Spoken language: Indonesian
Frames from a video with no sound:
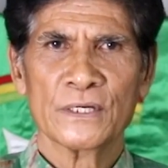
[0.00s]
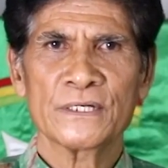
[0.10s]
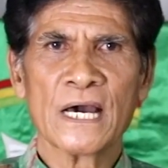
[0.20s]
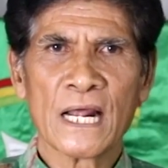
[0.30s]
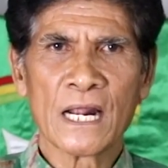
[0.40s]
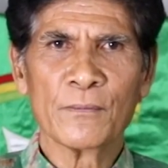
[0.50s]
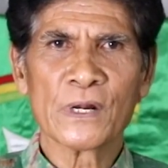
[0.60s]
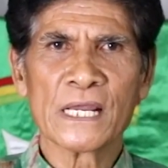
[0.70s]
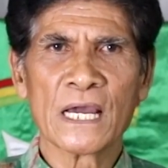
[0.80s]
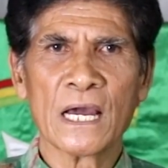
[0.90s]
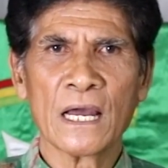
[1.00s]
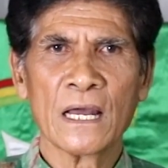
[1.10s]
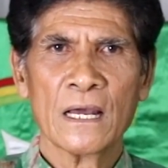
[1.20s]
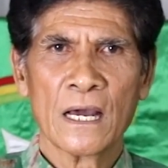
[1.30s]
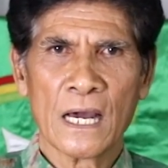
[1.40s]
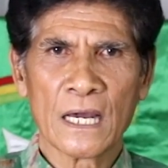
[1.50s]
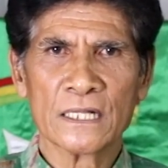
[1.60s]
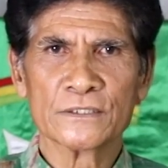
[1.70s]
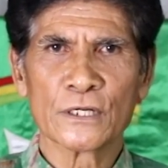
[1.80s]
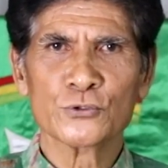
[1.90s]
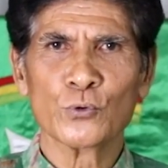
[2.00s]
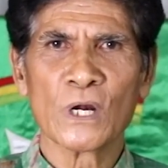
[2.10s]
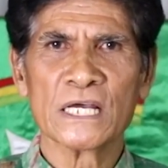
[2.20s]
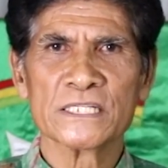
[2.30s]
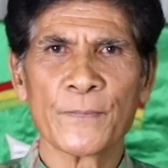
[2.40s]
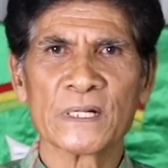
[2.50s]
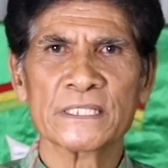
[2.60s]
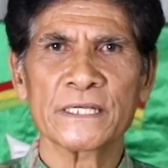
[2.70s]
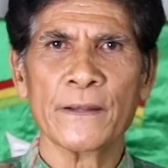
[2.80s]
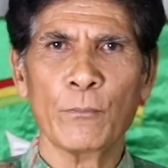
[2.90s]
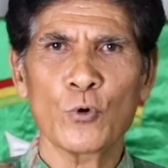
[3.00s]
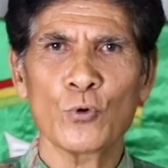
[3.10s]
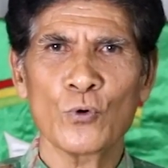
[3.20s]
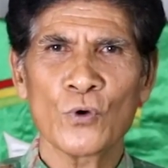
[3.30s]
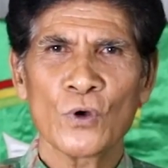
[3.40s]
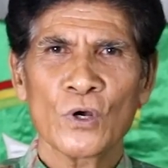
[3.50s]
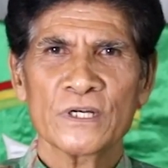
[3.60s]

Darah mereka akan tercurah seperti debu